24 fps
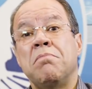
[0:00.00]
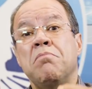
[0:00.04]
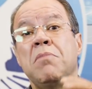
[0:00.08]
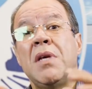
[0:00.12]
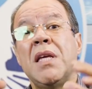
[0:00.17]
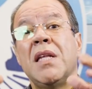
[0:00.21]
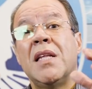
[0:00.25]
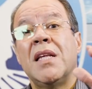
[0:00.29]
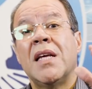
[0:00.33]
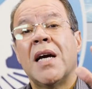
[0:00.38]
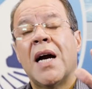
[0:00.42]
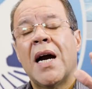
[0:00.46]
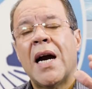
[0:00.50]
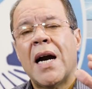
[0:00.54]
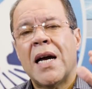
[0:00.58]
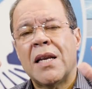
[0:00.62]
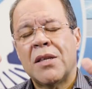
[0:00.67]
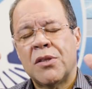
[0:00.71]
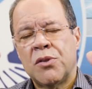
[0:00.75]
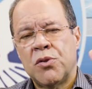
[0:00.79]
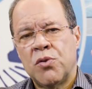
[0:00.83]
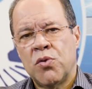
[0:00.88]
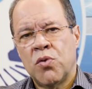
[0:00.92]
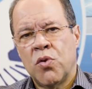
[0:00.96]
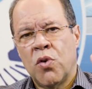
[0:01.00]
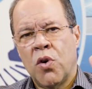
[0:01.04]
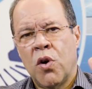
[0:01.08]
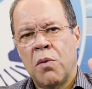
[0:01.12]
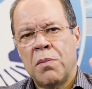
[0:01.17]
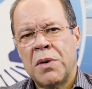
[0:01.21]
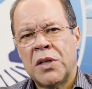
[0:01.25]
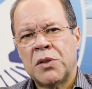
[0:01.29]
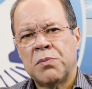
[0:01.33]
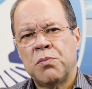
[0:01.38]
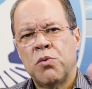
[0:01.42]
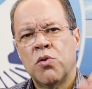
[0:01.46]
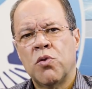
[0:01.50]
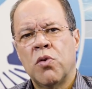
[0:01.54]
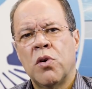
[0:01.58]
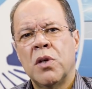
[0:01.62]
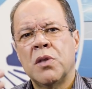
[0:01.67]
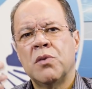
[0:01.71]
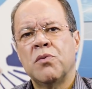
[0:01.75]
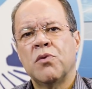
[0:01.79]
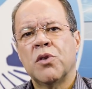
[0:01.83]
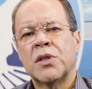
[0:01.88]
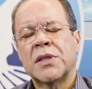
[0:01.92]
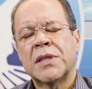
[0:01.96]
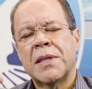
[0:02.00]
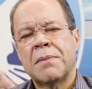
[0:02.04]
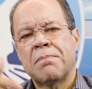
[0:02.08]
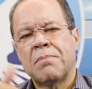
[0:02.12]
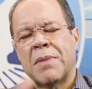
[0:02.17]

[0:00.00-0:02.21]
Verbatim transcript: milhares de homens por onde você